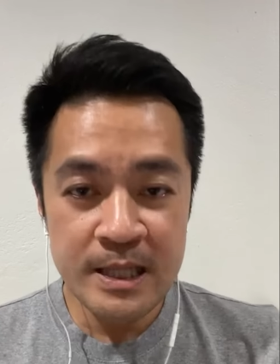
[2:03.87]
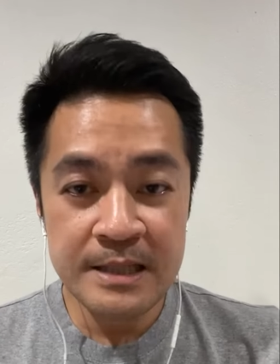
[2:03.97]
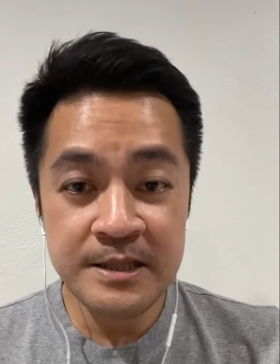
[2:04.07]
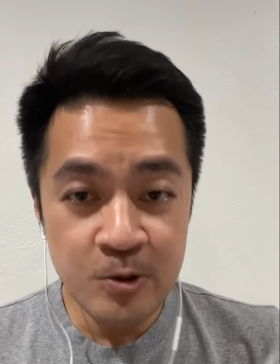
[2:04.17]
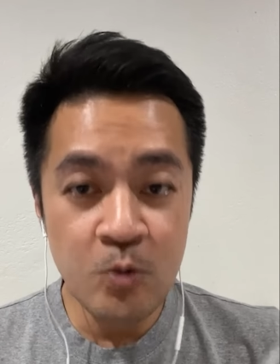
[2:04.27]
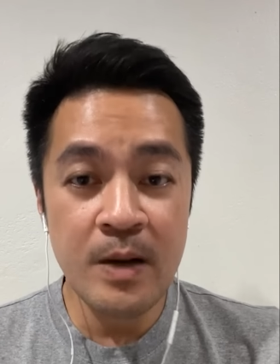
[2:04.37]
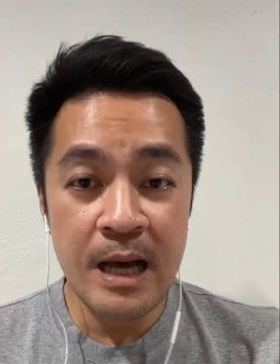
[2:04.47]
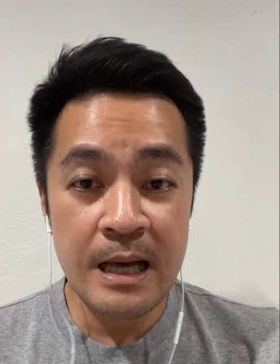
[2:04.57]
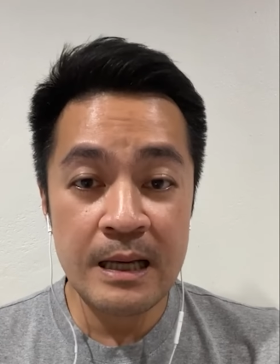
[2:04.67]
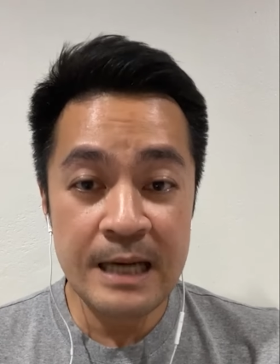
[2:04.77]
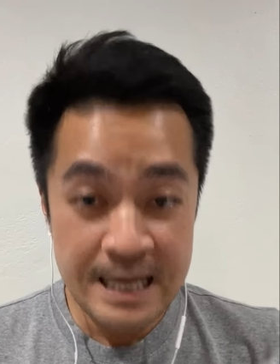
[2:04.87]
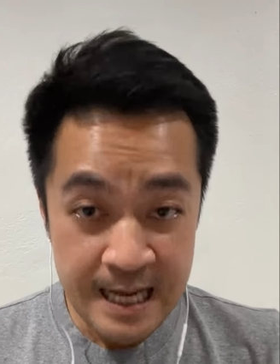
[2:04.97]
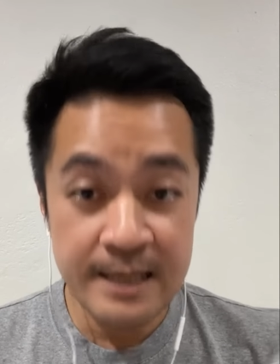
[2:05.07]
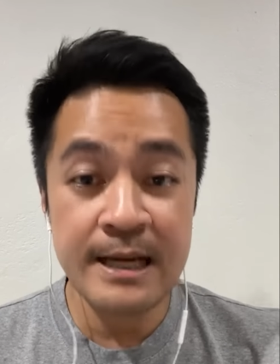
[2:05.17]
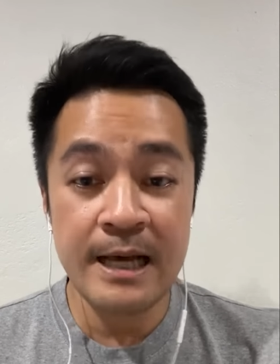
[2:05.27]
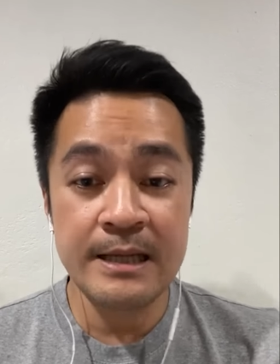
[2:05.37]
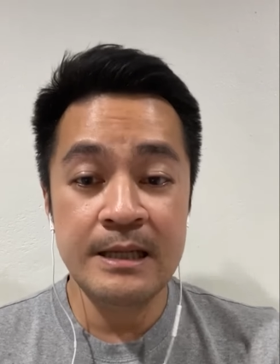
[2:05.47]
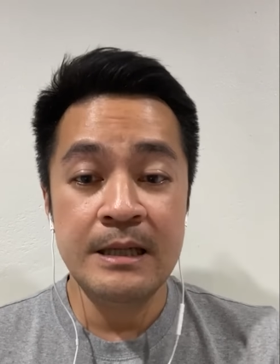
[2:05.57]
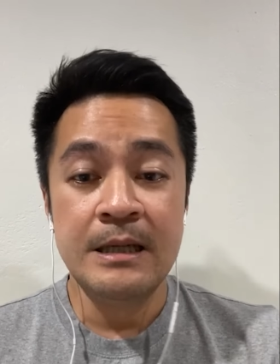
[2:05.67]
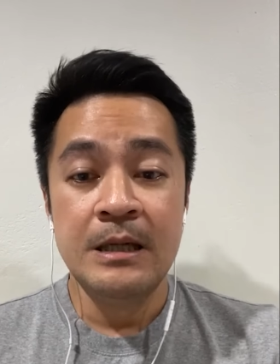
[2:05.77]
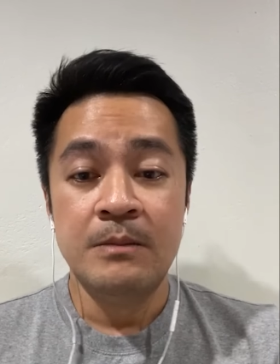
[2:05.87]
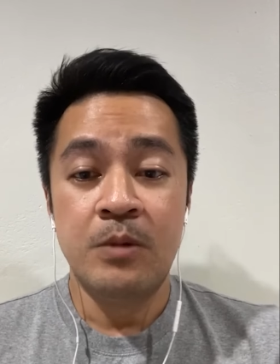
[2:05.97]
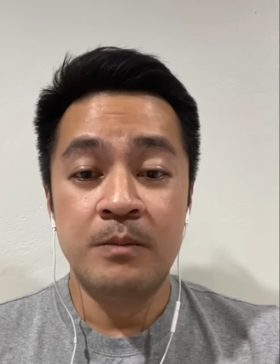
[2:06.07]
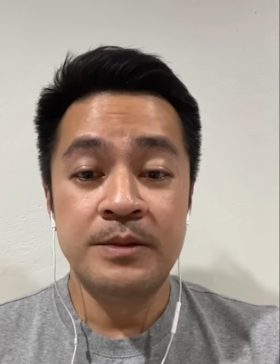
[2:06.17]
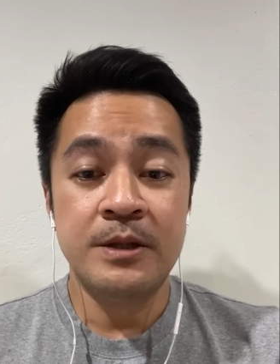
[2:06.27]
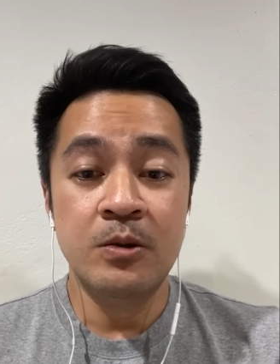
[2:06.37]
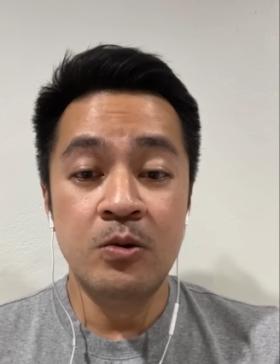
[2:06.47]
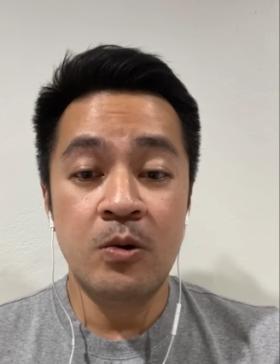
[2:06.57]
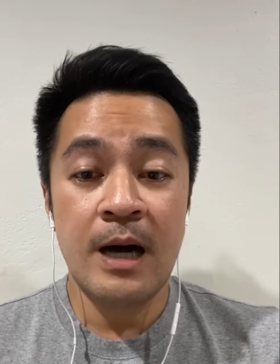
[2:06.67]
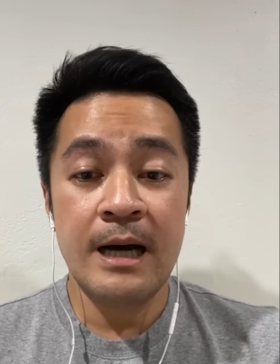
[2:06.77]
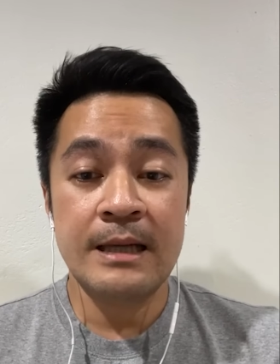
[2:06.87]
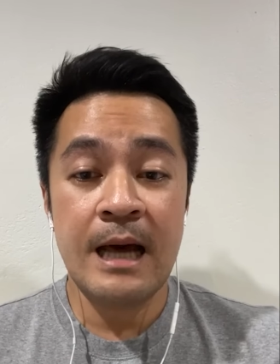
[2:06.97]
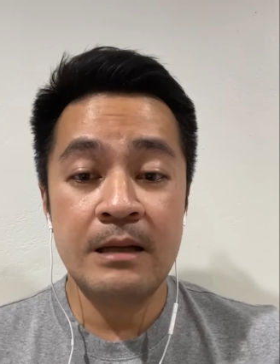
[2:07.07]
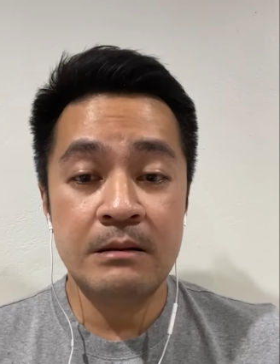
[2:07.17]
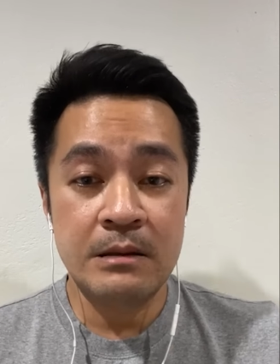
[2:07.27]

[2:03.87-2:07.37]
ว่าท่านสู้มาขนาดไหนผมรู้ว่าท่าน